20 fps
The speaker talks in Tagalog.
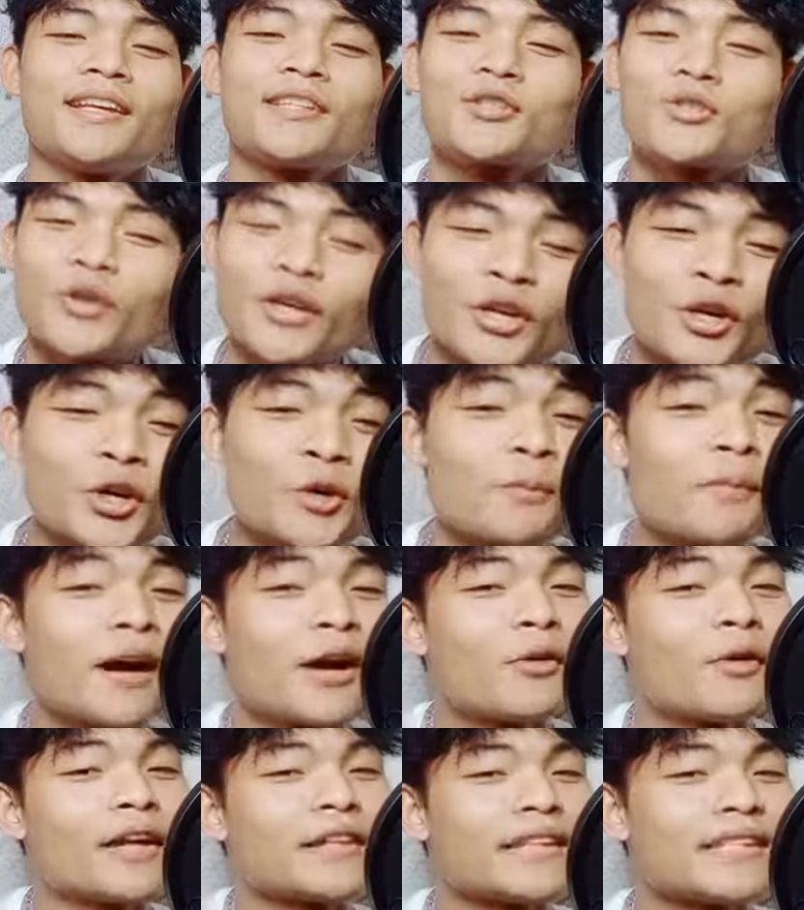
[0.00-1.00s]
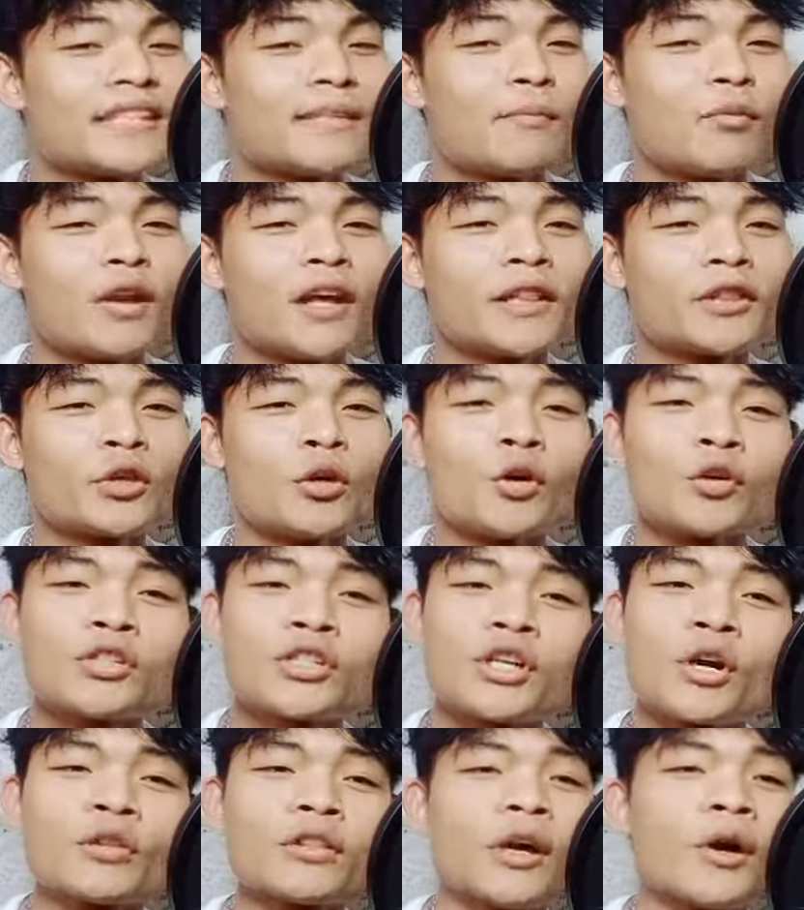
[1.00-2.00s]
So ayun, bago natin simulan
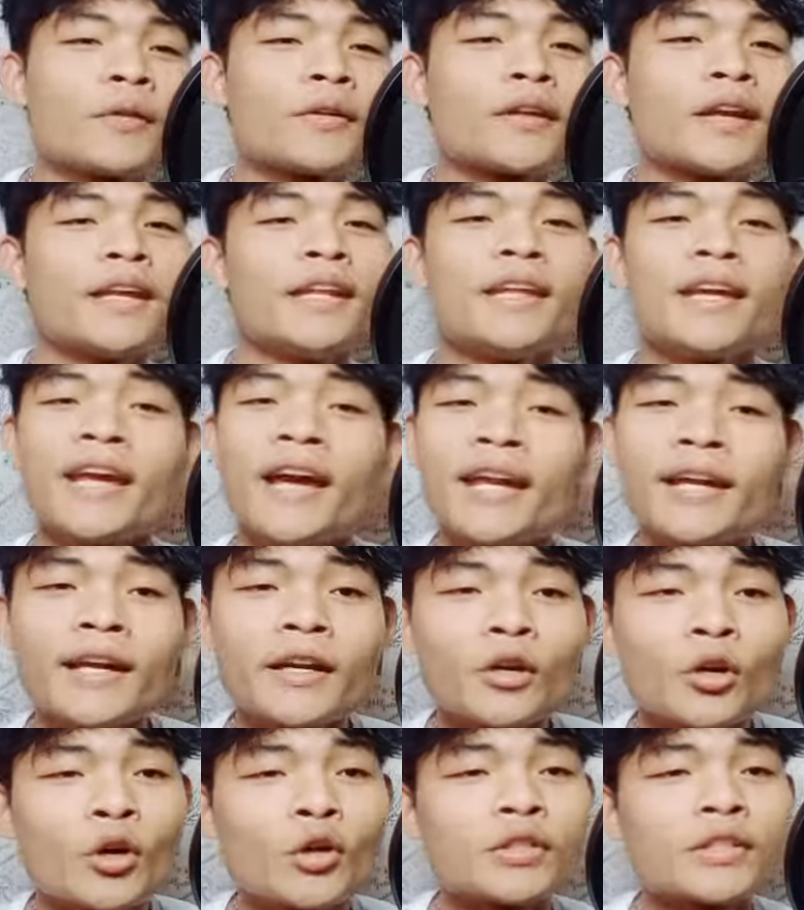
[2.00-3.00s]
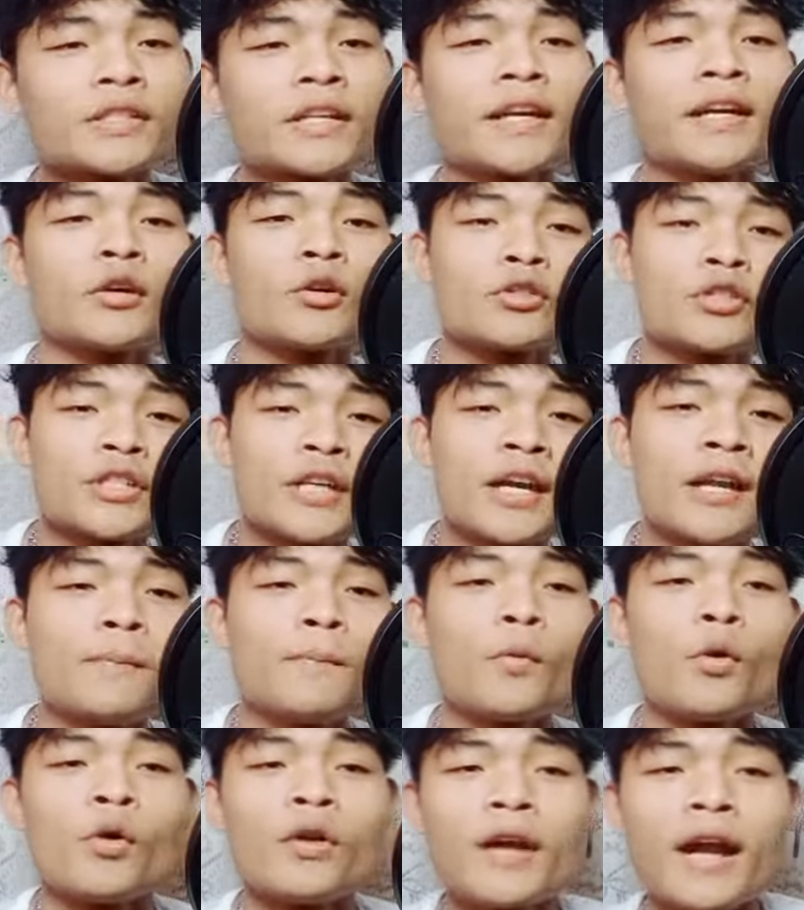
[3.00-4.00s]
to, shout out kay Diana Ross, kay
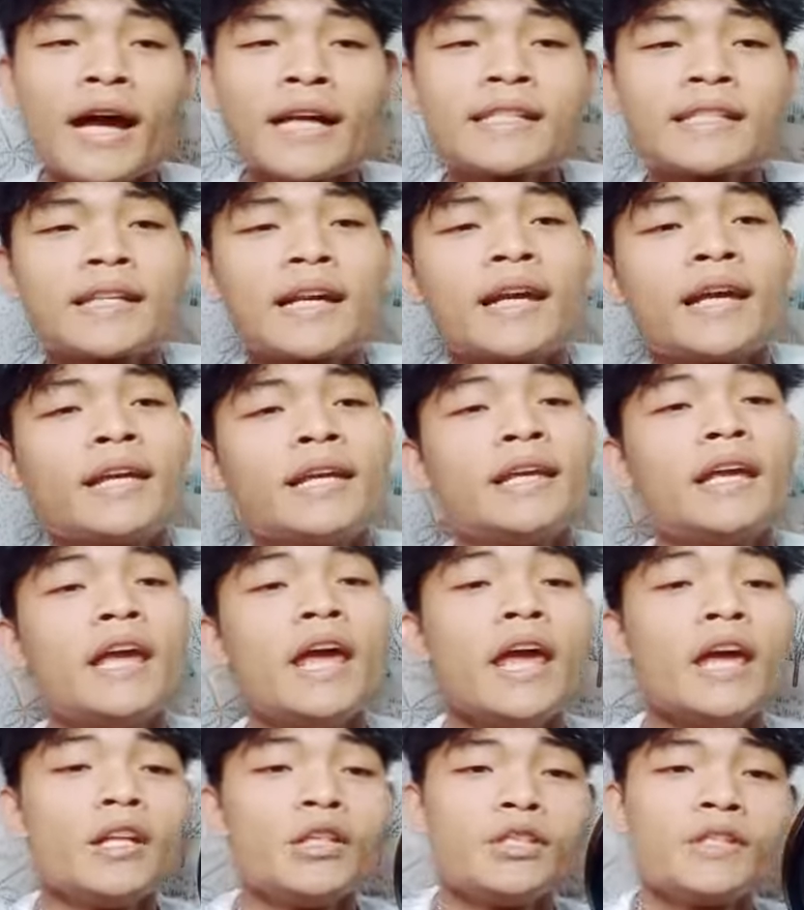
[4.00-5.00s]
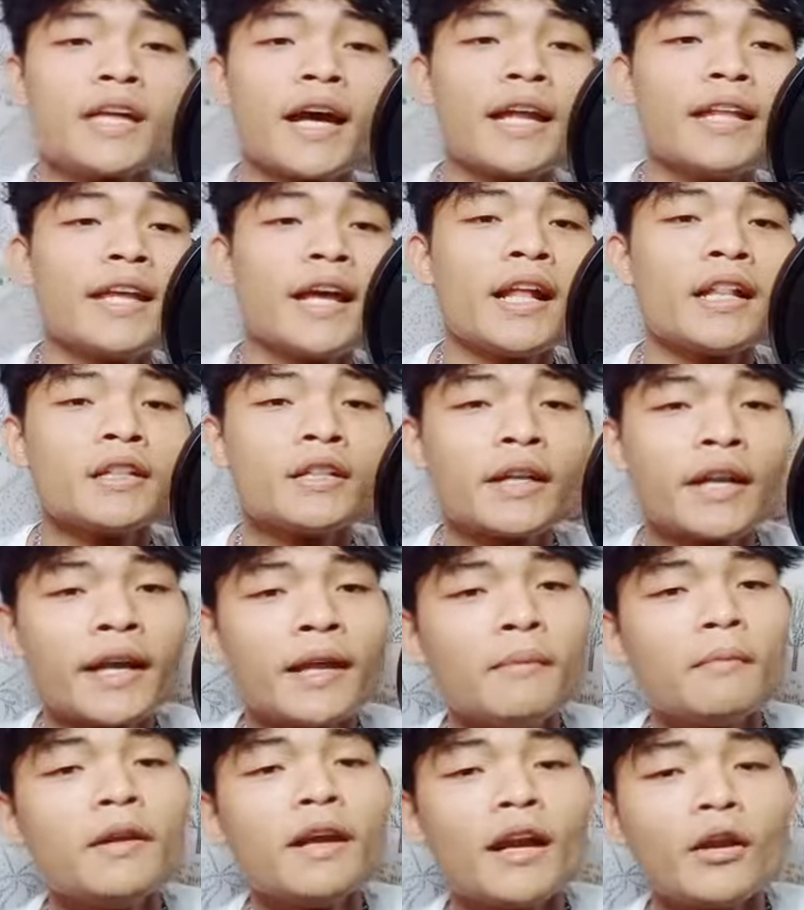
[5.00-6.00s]
Rochelle Poras, kay John
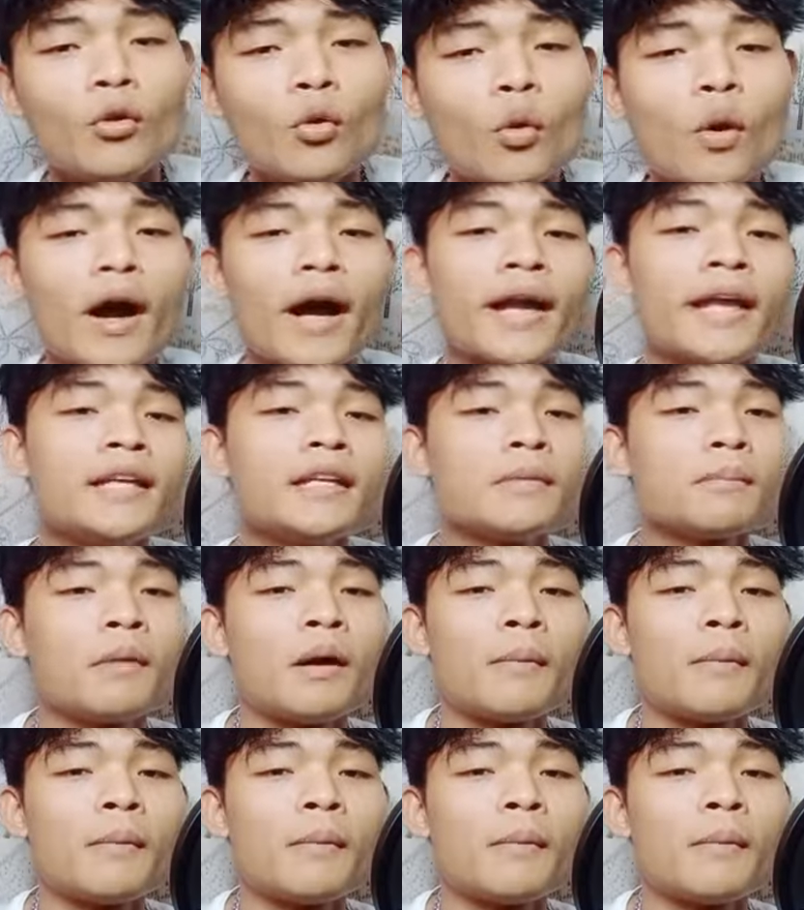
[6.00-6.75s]
Eldred Ganuhay.